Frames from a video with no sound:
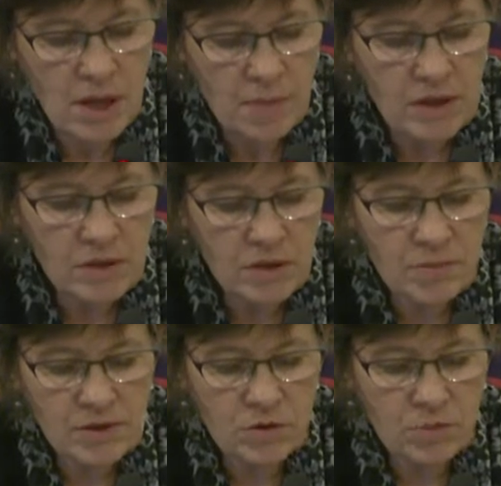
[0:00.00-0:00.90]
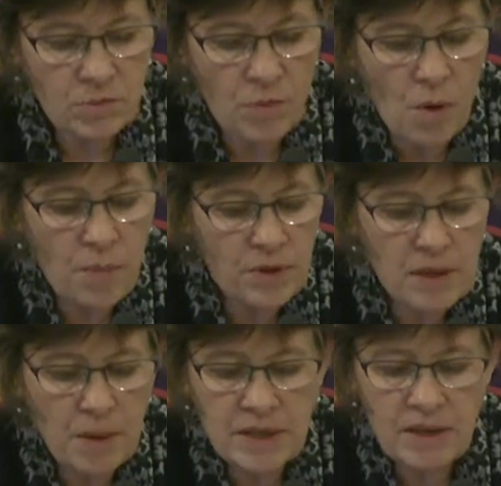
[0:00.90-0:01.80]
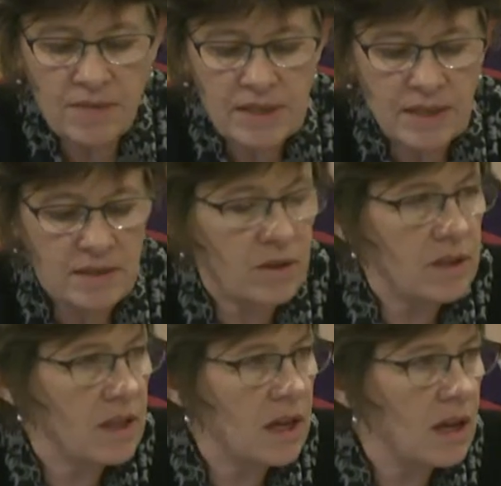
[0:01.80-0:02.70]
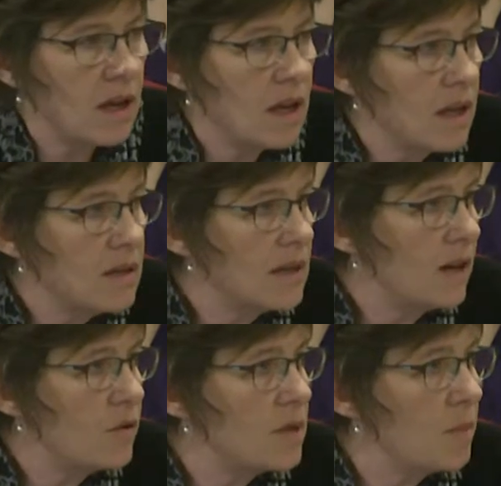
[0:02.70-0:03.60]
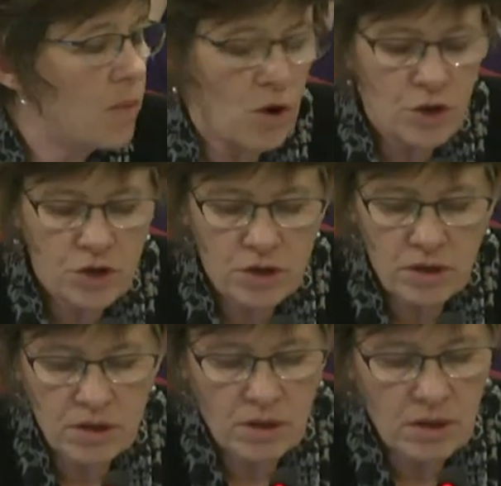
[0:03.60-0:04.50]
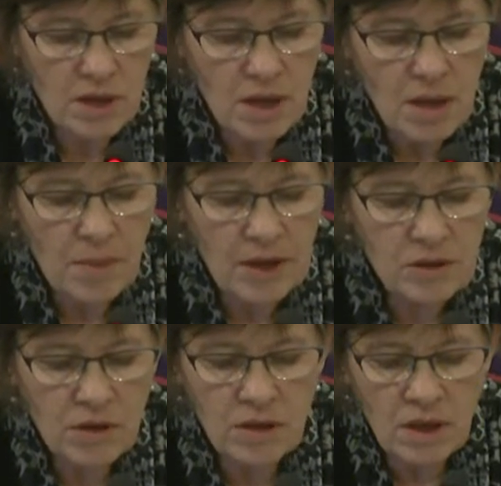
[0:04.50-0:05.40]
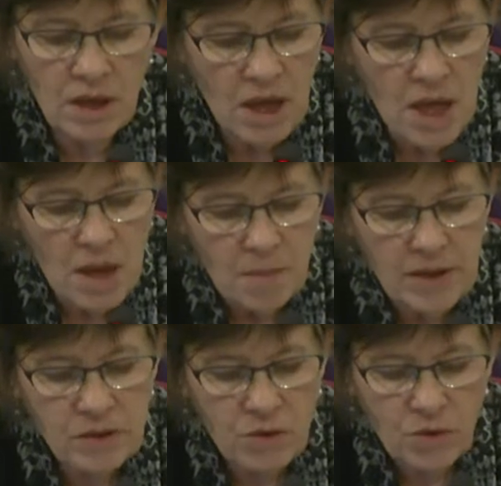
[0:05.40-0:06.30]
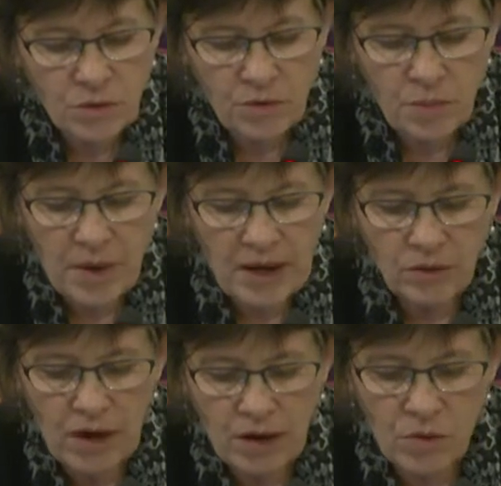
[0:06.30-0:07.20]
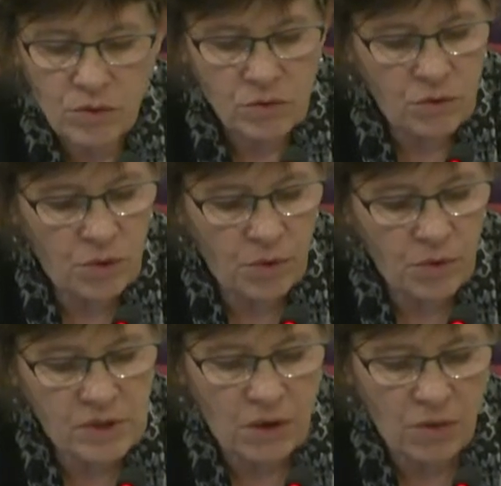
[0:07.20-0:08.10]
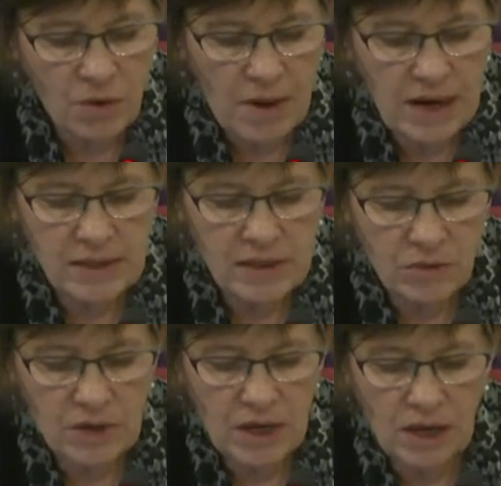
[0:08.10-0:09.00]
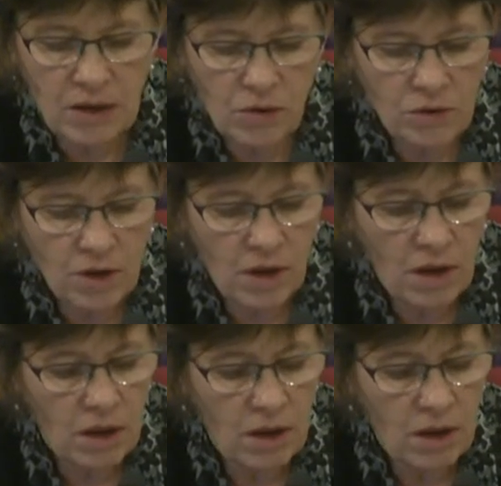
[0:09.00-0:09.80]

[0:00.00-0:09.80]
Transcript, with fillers: Personne parce qu'on pense à préserver sa santé, celle de ses proches. Personne parce qu'on ne veut pas être la cause de nombreuses et longues maladies de nos agriculteurs.